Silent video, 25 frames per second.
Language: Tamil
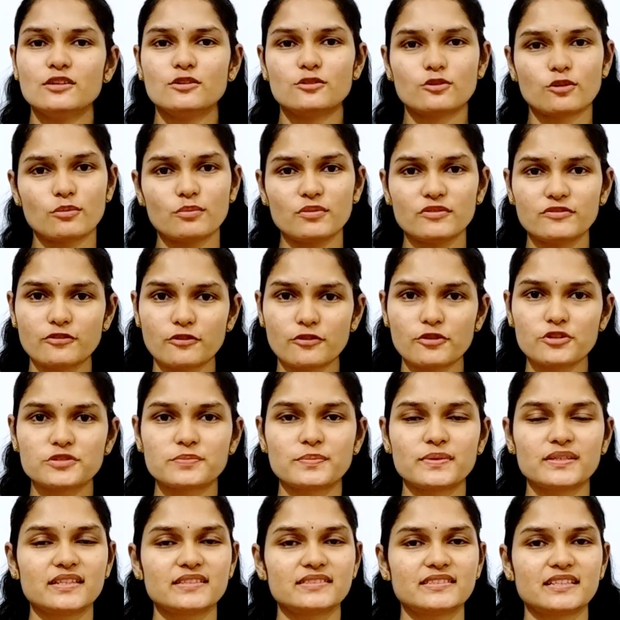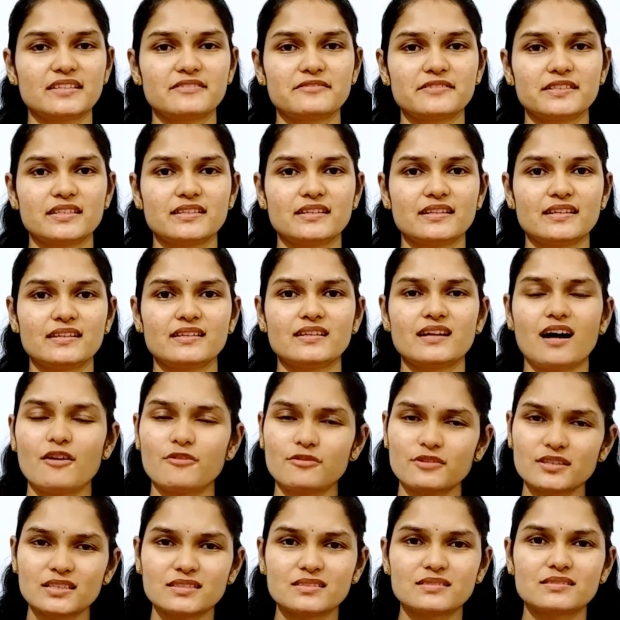ரொம்ப ஃபோர்ஸ் பண்ண தேவையில்லை
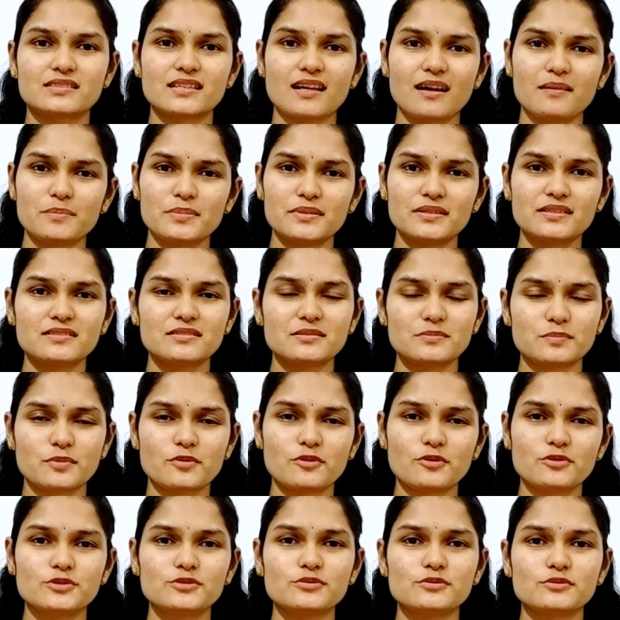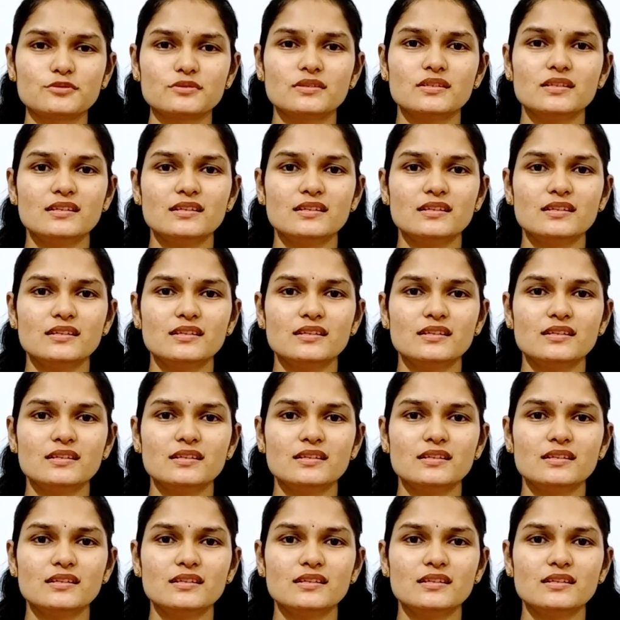அவங்களுக்கு சாப்பிட்றது போதும்